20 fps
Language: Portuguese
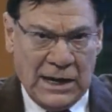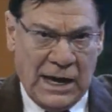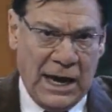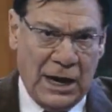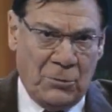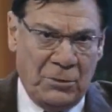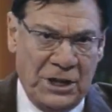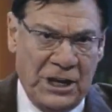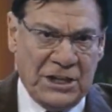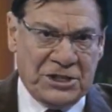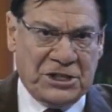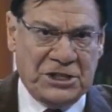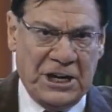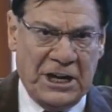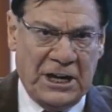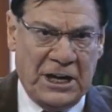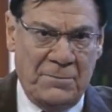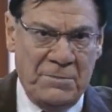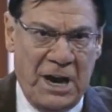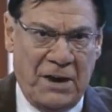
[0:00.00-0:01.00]
A guria
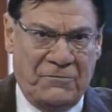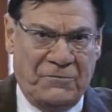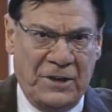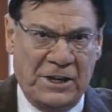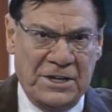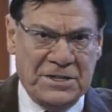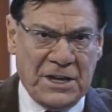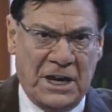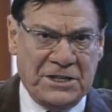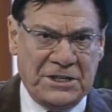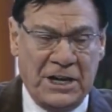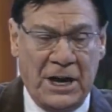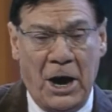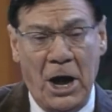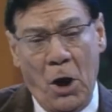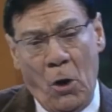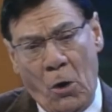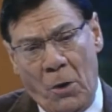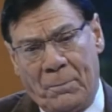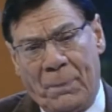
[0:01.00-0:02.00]
chega, minha filha diz assim:
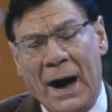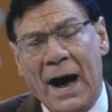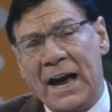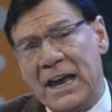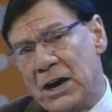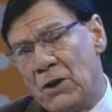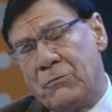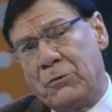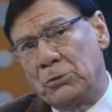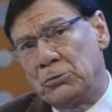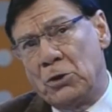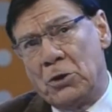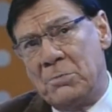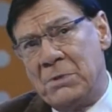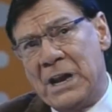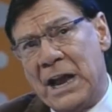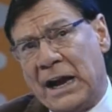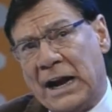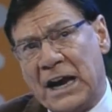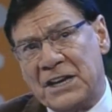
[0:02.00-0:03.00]
Ô pai, eu vou
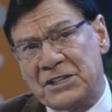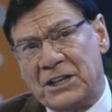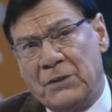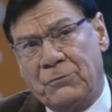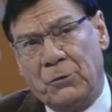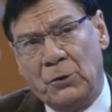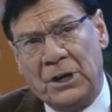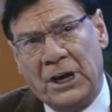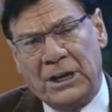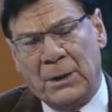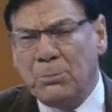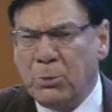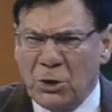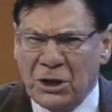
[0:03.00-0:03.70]
dormir na casa da fulana.